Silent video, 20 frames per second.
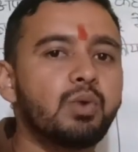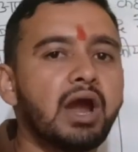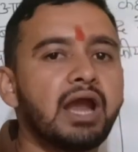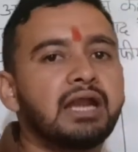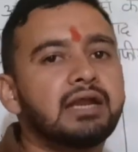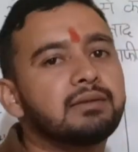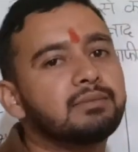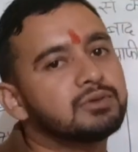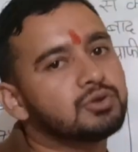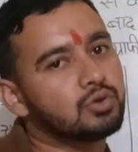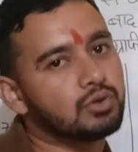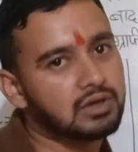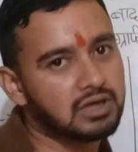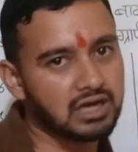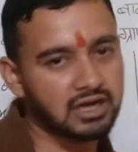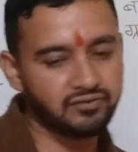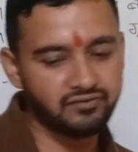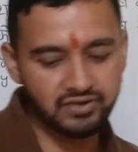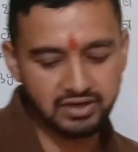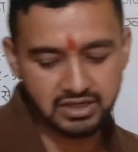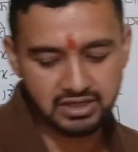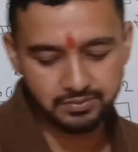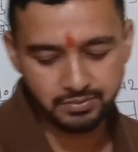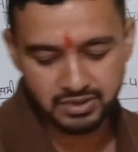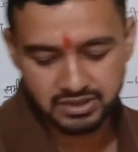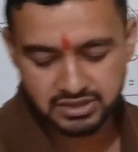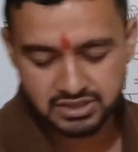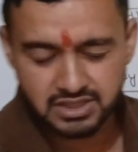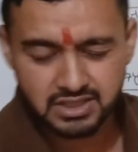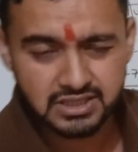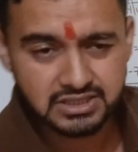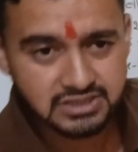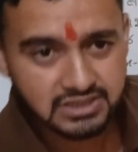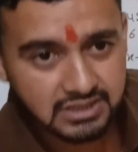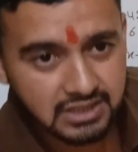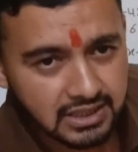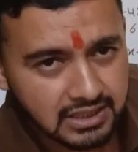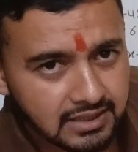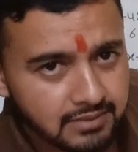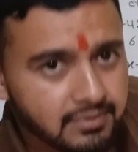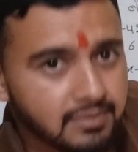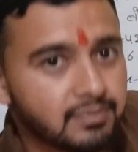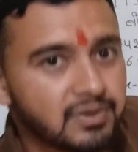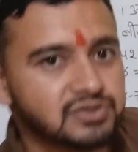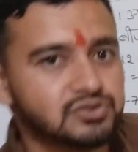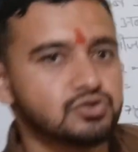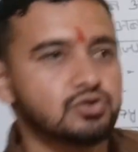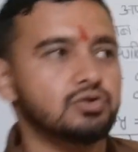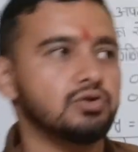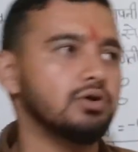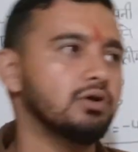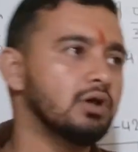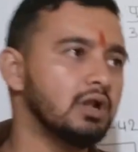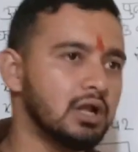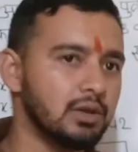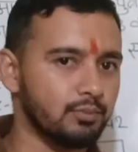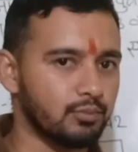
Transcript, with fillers: पॉइंट में थोड़ा ग्राफिकल रिप्रेजेंटेशन करने में बच्चों को